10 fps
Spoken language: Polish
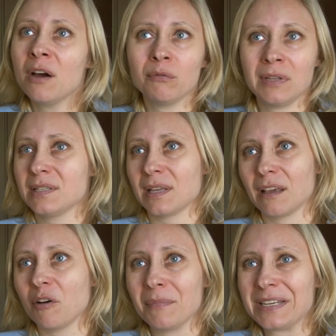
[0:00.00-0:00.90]
U nas
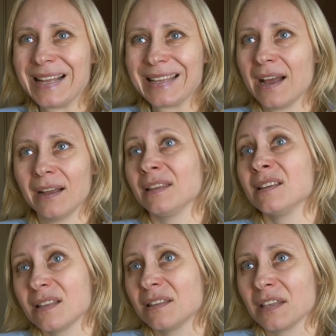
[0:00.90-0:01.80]
takiego myślenia
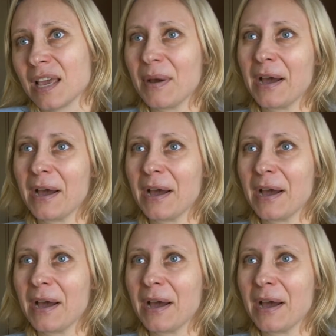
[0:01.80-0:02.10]
niestety nie